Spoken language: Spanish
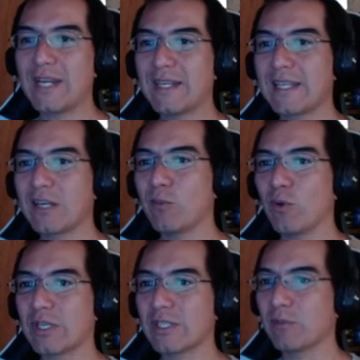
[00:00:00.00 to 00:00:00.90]
eh, quizá
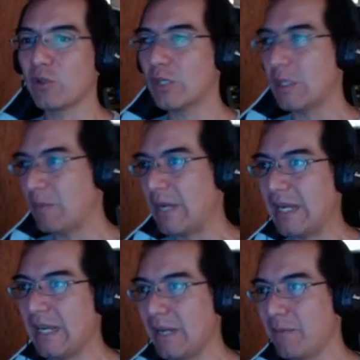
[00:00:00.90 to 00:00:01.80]
como receptor y
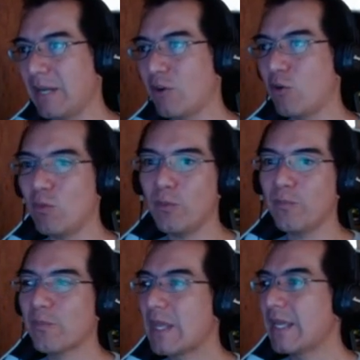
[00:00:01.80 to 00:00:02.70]
PLM como
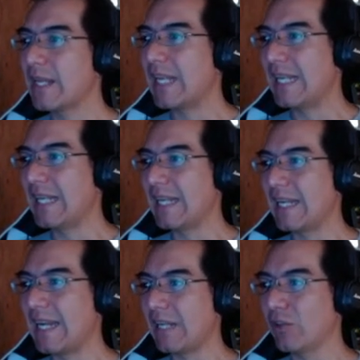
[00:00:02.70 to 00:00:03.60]

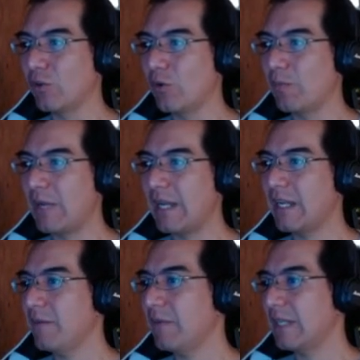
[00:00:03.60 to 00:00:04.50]
ligando.
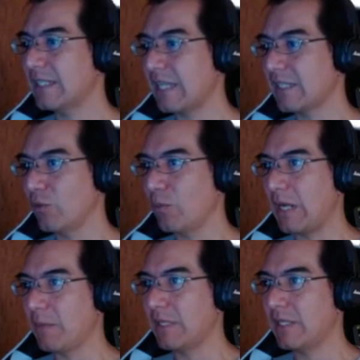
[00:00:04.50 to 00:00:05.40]
PLM es ácido
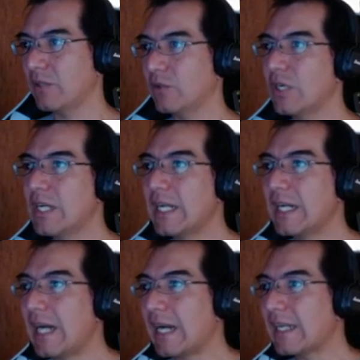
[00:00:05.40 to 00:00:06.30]
palmítico.
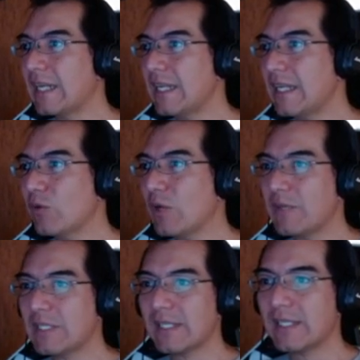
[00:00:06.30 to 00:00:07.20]
Aquí, una
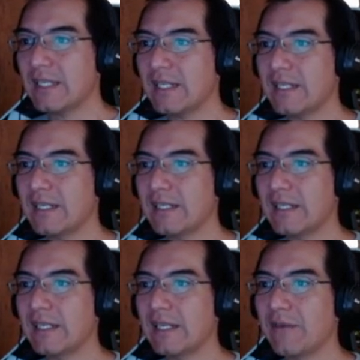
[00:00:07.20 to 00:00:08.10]
vez aquí en,
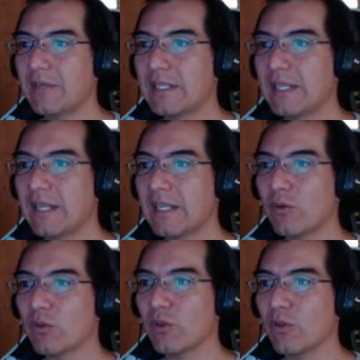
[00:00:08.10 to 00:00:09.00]
en la ventana de
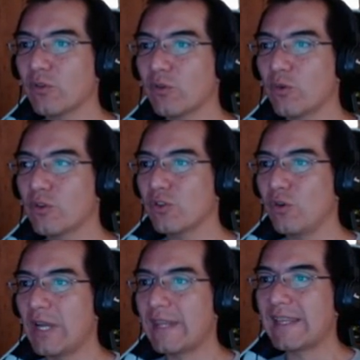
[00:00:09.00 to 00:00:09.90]
Autodoc Tools
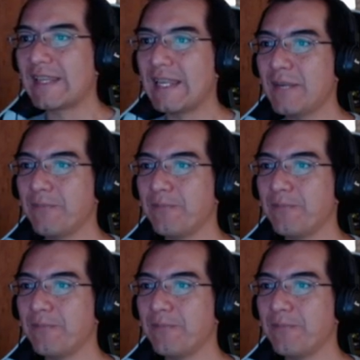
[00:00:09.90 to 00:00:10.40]
o ADT,